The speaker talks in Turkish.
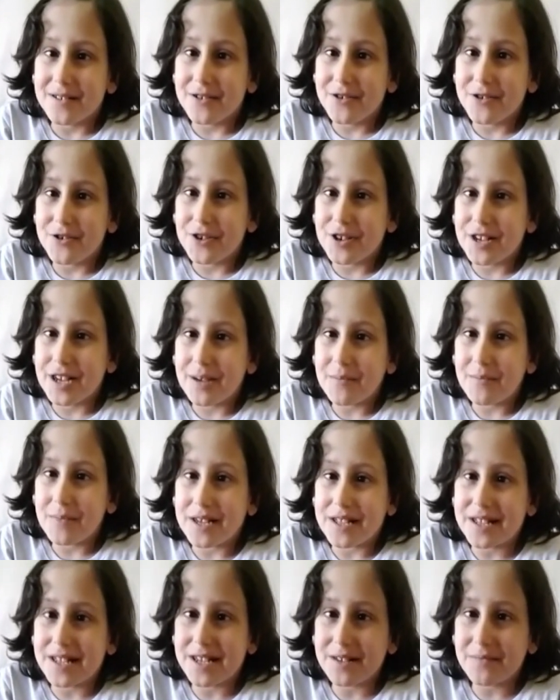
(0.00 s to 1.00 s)

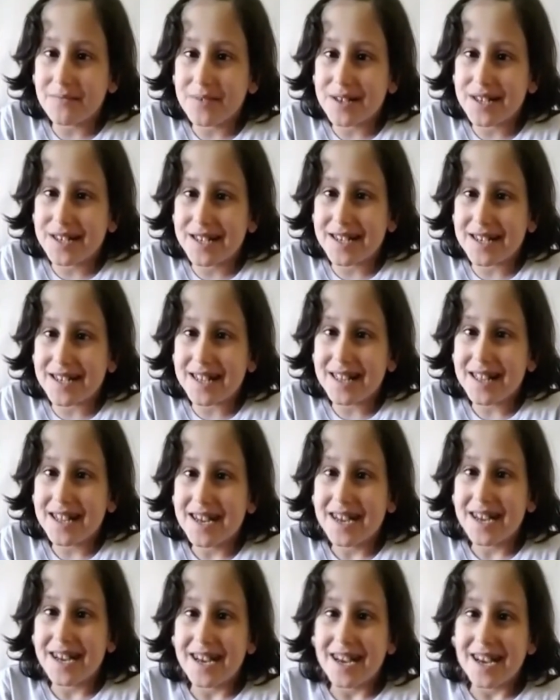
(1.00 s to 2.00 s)
yürüyemediğim
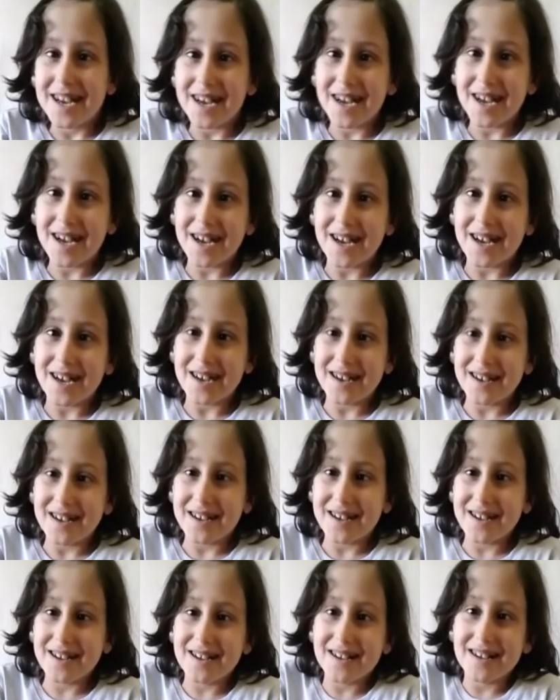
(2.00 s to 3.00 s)
için e,
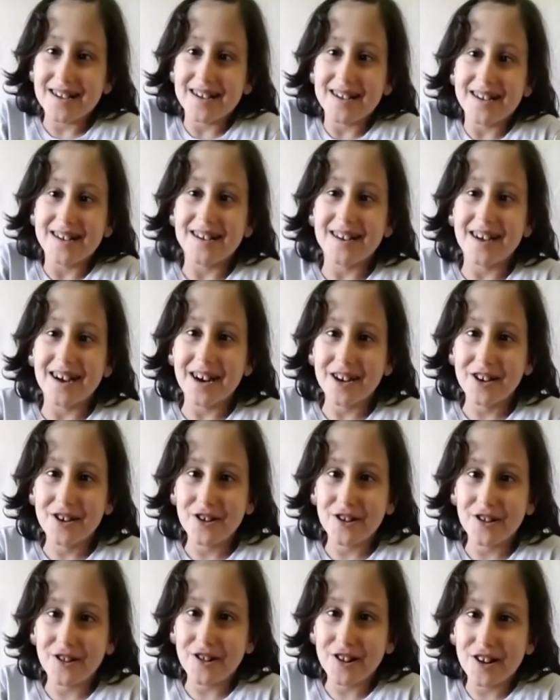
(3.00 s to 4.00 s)
e,
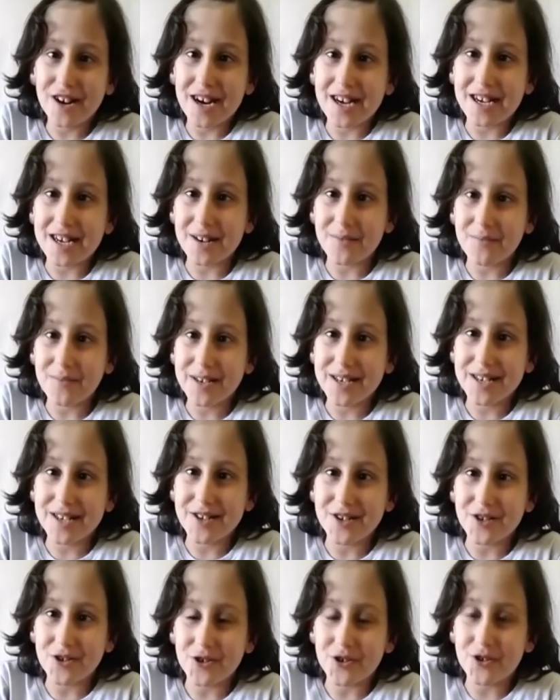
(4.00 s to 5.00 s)
akıllı
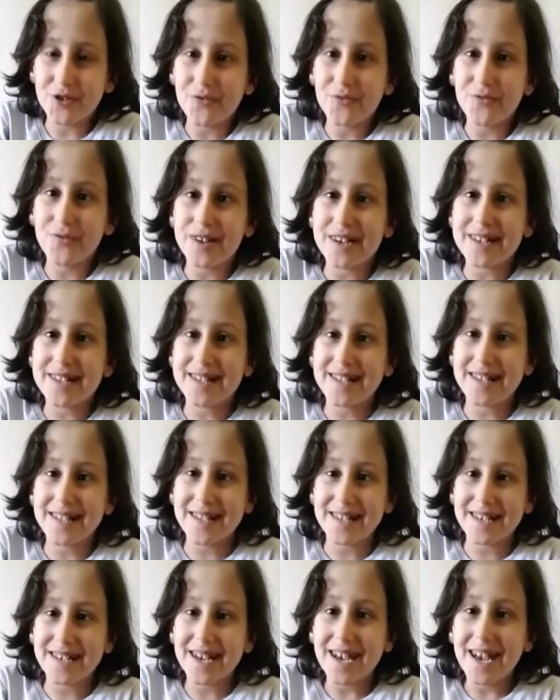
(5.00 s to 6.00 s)
araba istiyorum ve
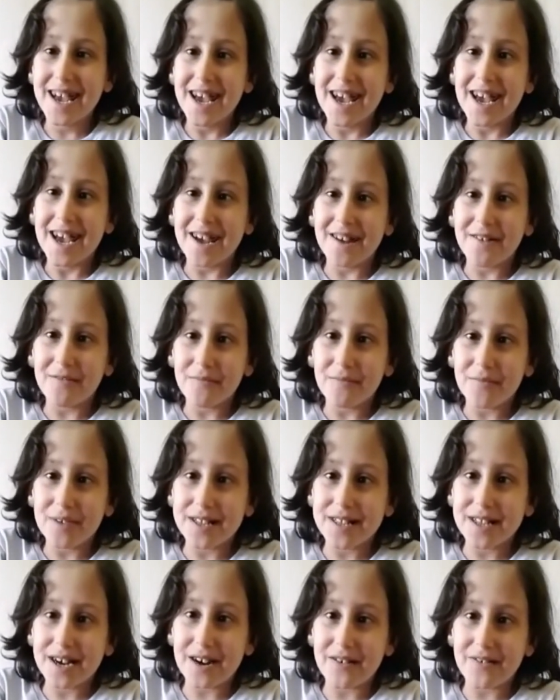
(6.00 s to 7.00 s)
sizi
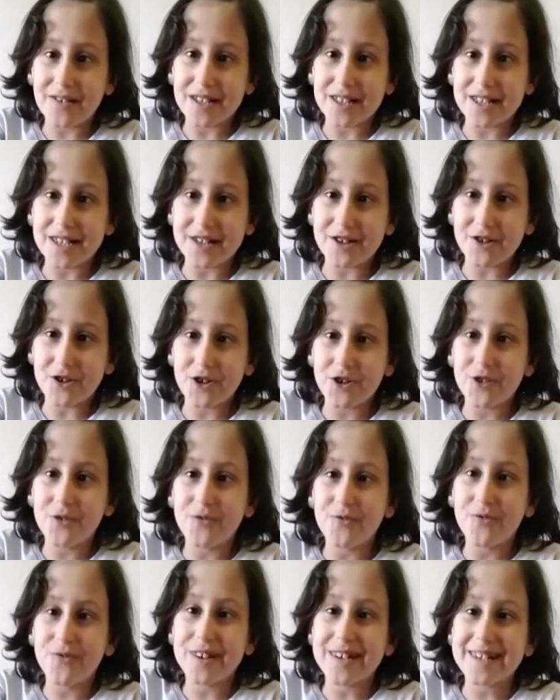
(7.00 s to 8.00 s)
evime davet
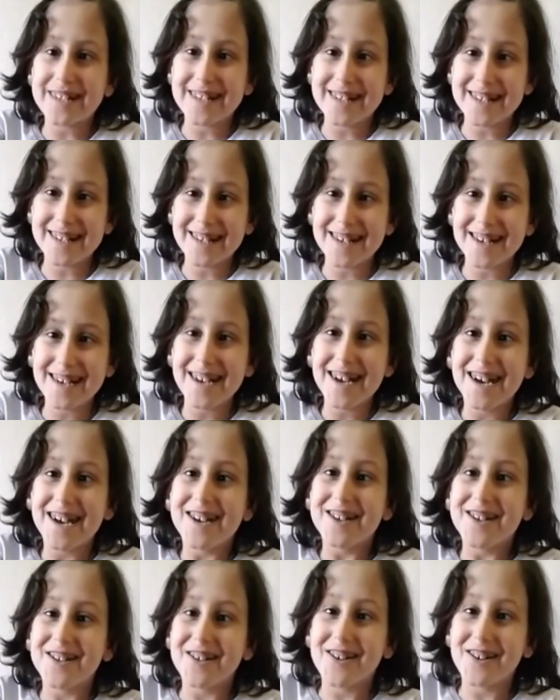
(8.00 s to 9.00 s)
ediyorum ve sizi
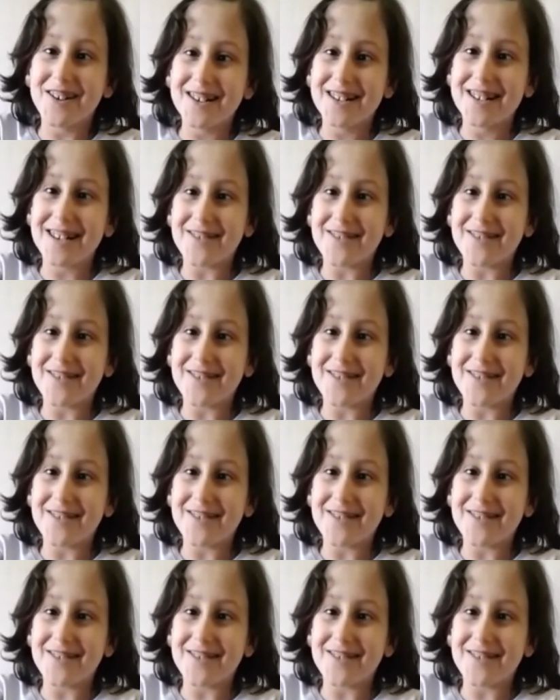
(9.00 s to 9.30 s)
çok